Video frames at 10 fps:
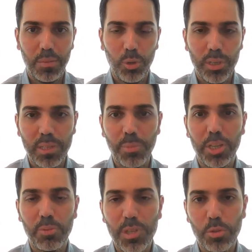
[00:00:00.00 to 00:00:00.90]
Bu ikisinin
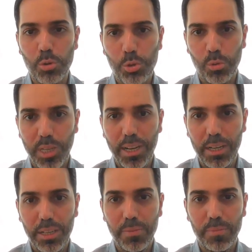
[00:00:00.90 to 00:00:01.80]
birleşmesi çok çok
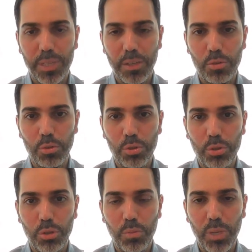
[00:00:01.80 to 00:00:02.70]
değerli. Yani
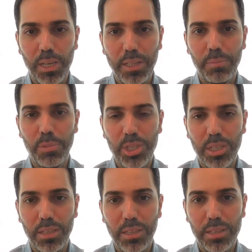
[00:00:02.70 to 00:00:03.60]
çünkü mekanik bir
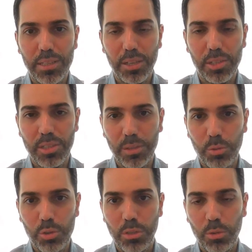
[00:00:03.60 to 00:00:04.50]
şekilde sadece
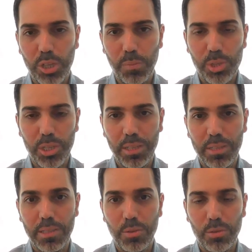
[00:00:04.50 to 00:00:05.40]
teknolojiyle olacak bir şey
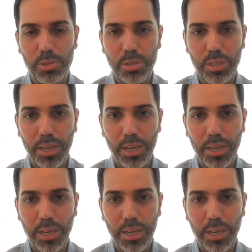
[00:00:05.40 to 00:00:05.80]
değil sigortacılık.